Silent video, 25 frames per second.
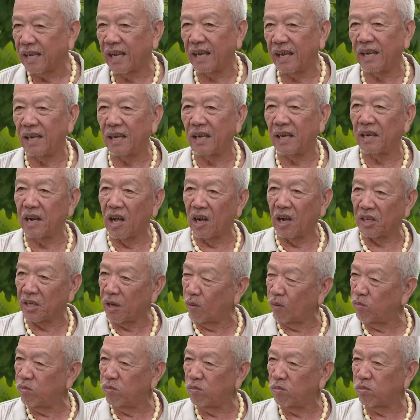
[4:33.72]
thì đời
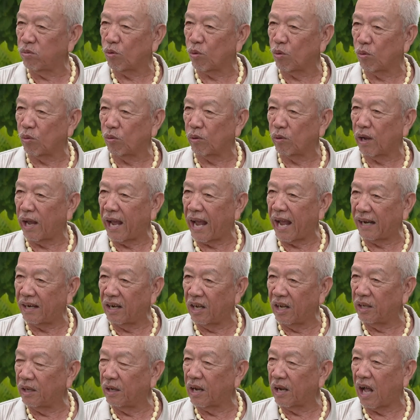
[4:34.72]
sống an
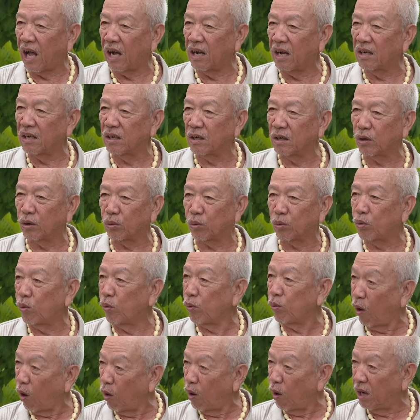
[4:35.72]
ninh ở
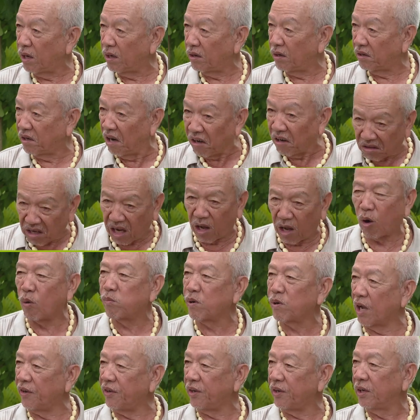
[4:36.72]
khu phố rất là
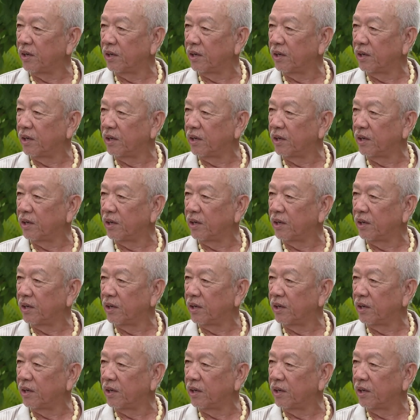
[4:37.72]
ổn định.